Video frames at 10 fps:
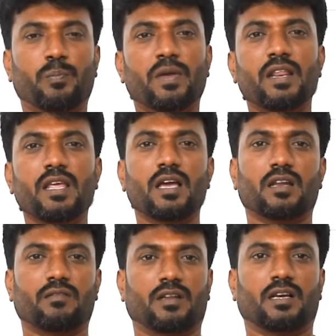பெரிய
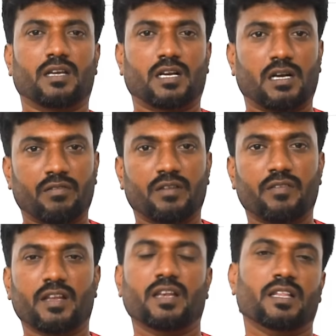அளவில் அங்கே
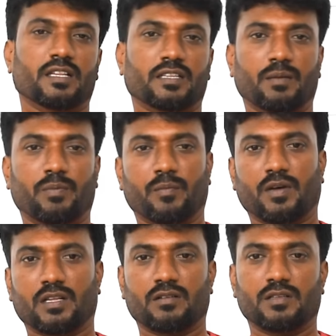கவரவே இல்லை இந்த
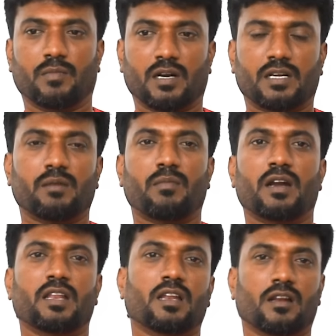திரைப்படம் அதாவது மற்ற
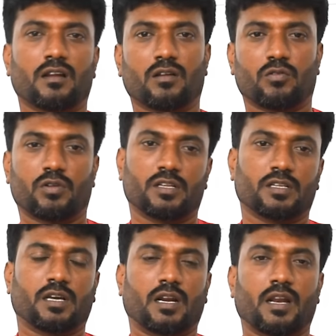மாநிலங்களை கூட
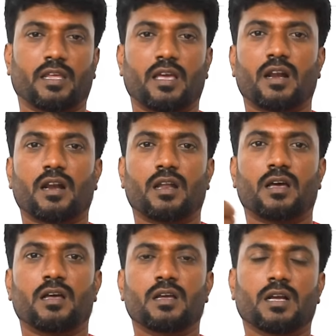அதாவது கர கேரளா
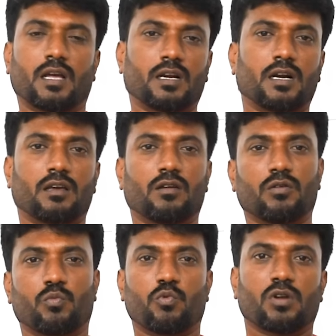கர்நாடகாவில்
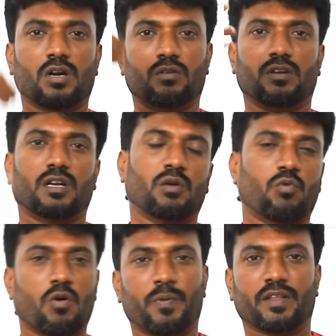கூட ஓரளவுக்கு நல்லா
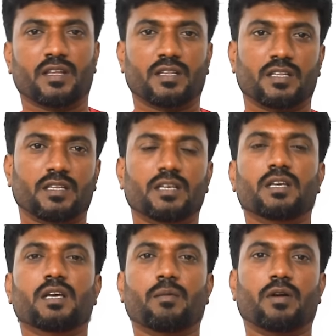ஓப்பனிங் இருந்தது
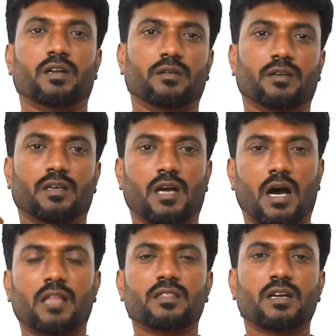பட்டு
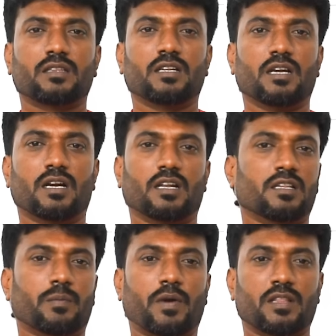ஆந்திரா
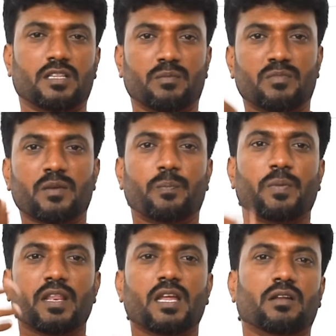தெலுங்கானாவில் இந்த படத்துக்கு
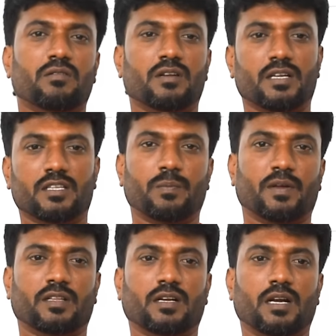மிகப்பெரிய அளவில்
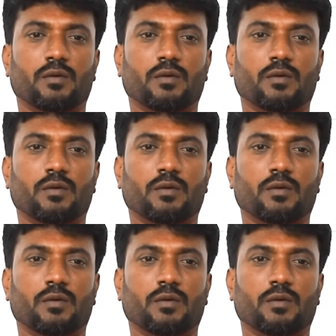எதிர்பார்த்தாங்க